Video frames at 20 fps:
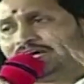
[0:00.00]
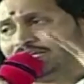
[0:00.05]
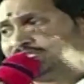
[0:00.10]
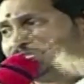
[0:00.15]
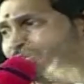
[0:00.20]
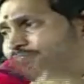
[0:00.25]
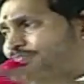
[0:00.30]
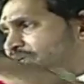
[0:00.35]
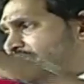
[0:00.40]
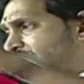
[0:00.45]
అని
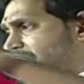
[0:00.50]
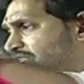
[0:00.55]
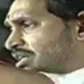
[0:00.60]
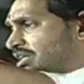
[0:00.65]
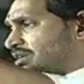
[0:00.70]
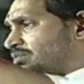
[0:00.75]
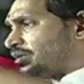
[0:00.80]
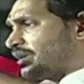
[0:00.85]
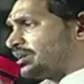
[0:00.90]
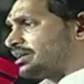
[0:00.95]
చెప్పి
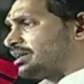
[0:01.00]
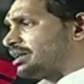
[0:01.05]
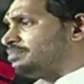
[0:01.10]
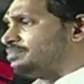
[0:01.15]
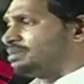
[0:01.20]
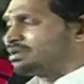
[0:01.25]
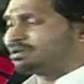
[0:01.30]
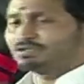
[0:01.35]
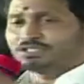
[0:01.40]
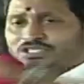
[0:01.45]
దశల వారీగా
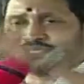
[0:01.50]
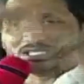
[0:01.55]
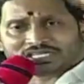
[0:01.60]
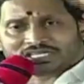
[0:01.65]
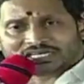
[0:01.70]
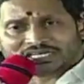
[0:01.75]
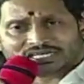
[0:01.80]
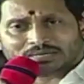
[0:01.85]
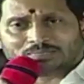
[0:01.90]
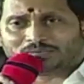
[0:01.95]
మీకు
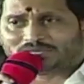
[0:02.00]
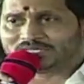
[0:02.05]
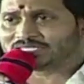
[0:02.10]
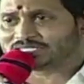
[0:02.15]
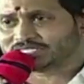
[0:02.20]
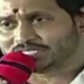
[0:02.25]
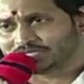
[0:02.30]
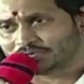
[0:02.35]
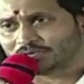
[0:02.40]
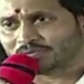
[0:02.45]
చేతికి డబ్బులు
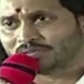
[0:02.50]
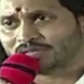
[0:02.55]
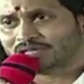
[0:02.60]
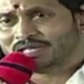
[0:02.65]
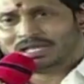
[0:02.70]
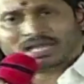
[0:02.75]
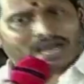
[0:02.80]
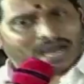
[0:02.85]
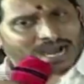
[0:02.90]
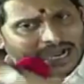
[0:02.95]
ఇస్తారు
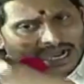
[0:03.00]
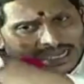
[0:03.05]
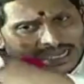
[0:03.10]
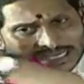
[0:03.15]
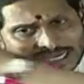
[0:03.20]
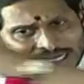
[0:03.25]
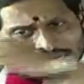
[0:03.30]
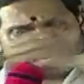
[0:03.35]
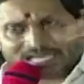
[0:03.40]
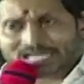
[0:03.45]

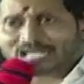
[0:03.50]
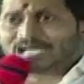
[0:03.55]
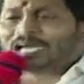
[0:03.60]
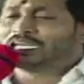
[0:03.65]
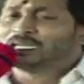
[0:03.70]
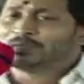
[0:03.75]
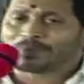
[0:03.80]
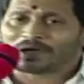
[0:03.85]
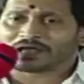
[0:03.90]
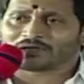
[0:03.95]
అదైనా
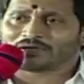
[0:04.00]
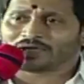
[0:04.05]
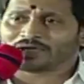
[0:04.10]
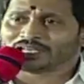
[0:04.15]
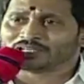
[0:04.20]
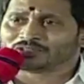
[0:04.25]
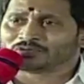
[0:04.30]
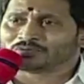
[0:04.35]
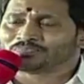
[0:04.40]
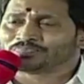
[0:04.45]
కానీ
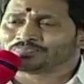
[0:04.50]
పర్వాలేదు